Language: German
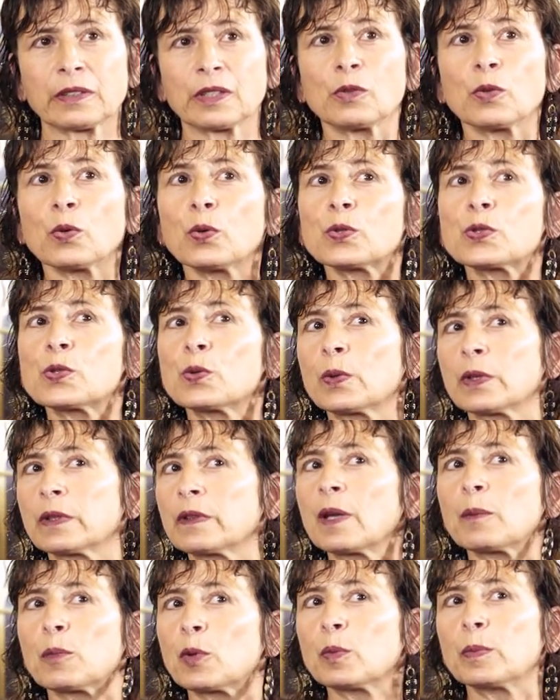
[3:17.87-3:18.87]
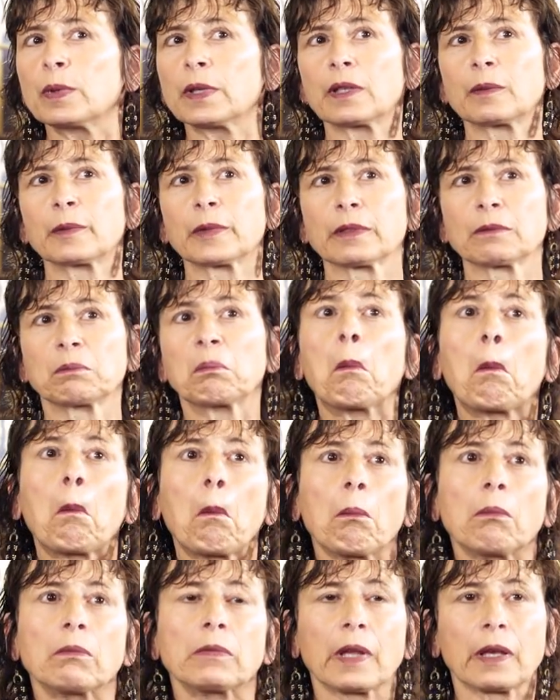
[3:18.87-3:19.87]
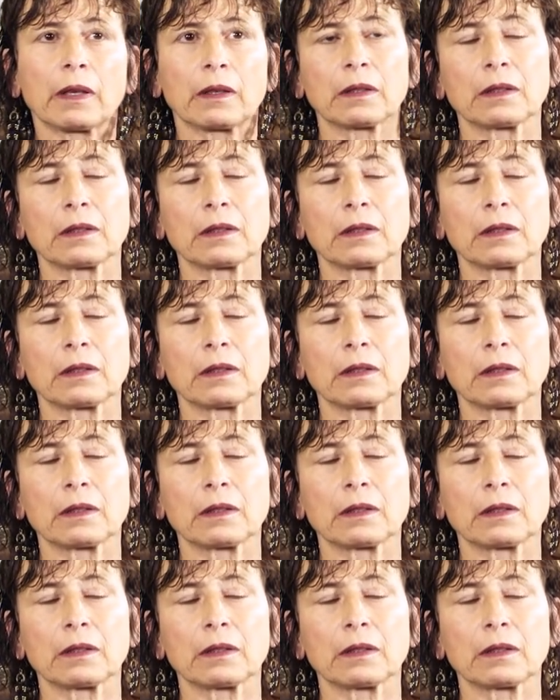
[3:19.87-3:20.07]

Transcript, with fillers: Die Lösungen der Probleme, denke